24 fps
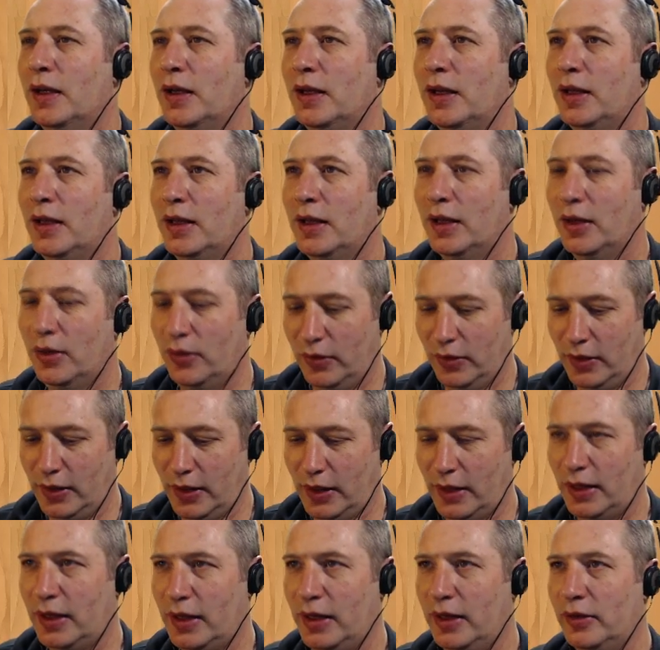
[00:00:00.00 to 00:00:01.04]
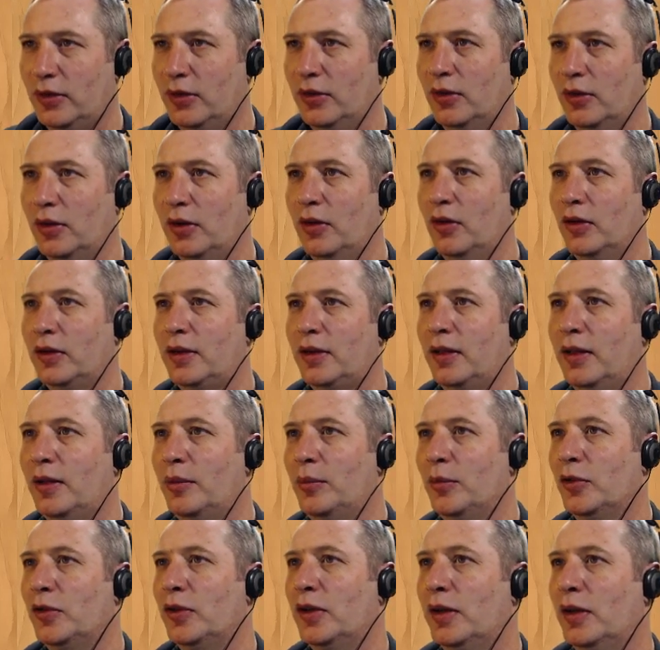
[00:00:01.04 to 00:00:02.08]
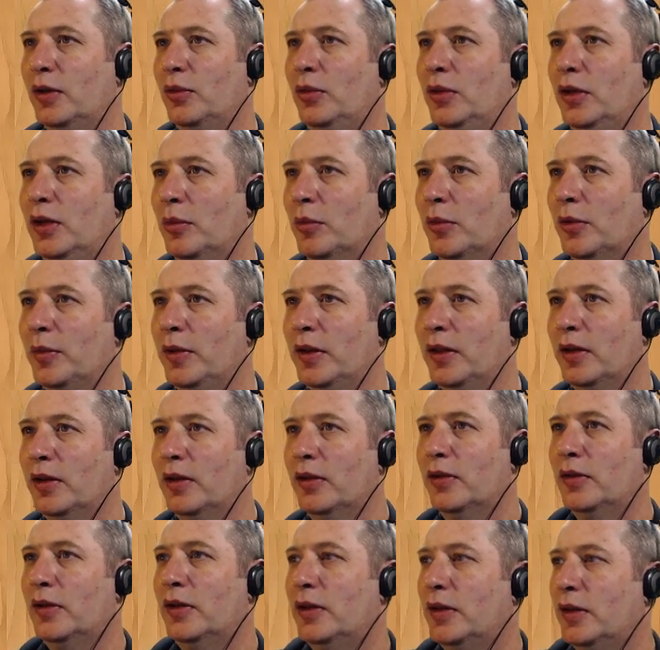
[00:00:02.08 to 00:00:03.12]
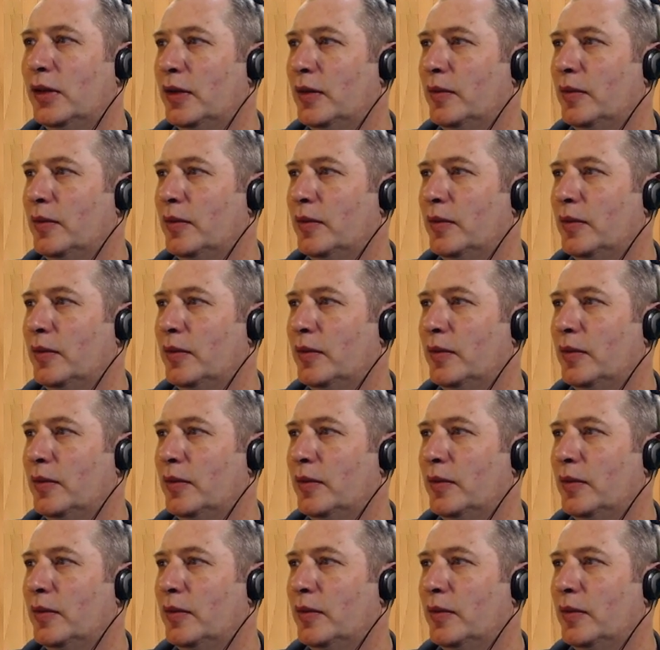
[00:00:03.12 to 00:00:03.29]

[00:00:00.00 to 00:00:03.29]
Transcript: Aquí tengo ya, esto es donde nos quedamos en el último video.